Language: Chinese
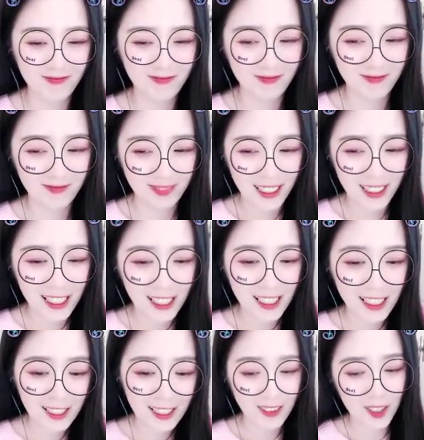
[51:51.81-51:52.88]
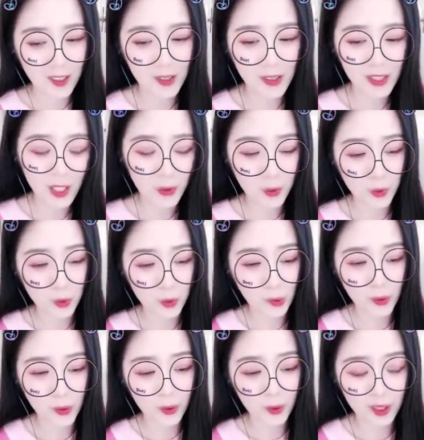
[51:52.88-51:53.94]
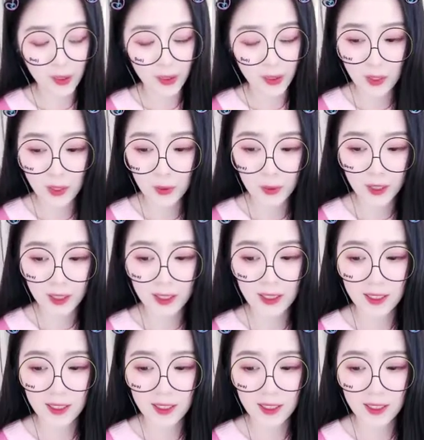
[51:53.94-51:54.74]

今夜怕是要有一场甘霖。